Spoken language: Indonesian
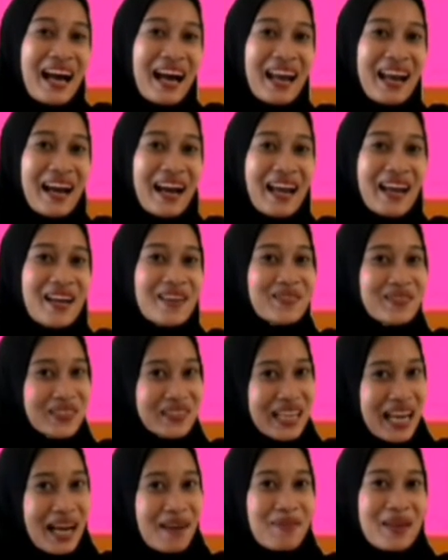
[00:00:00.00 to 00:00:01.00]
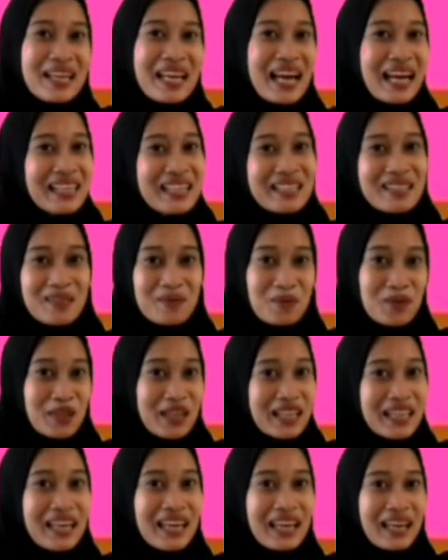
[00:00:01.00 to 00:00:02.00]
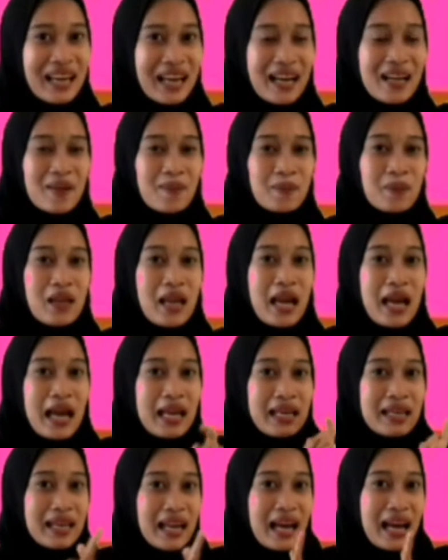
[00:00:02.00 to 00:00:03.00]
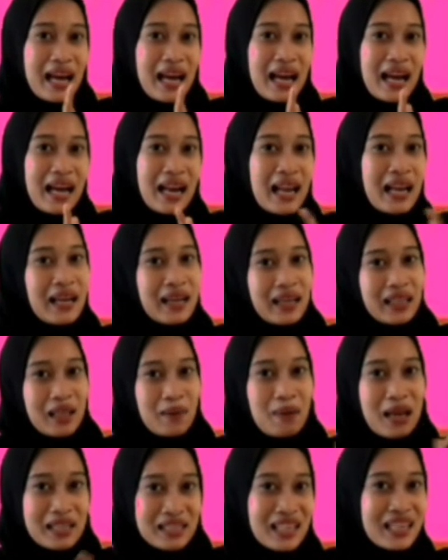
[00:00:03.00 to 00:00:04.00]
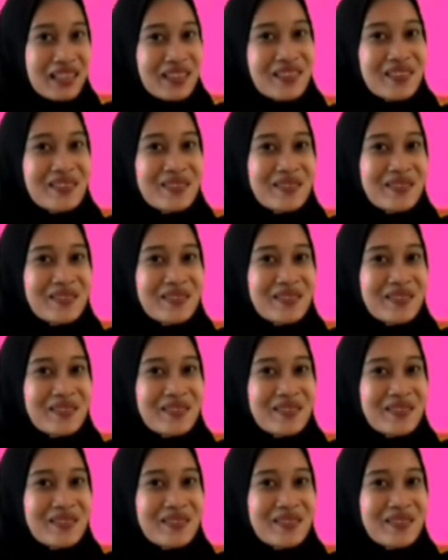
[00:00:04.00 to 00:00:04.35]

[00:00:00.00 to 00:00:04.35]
anak-anak bunda pada hadir semuanya ya. Nah, kita belajar yuk.